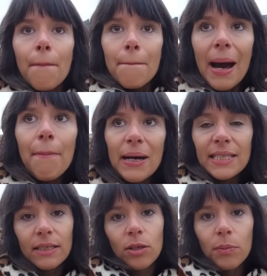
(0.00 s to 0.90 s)
vas
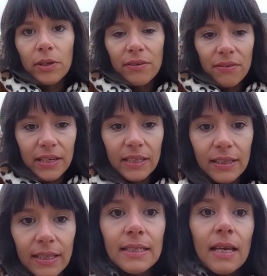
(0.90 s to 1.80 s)
pasando por
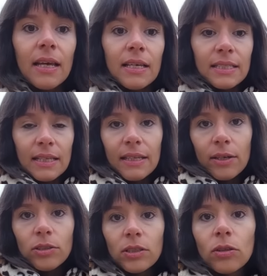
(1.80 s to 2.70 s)
diferentes
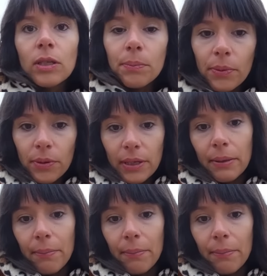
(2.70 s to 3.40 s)
senderos en donde podés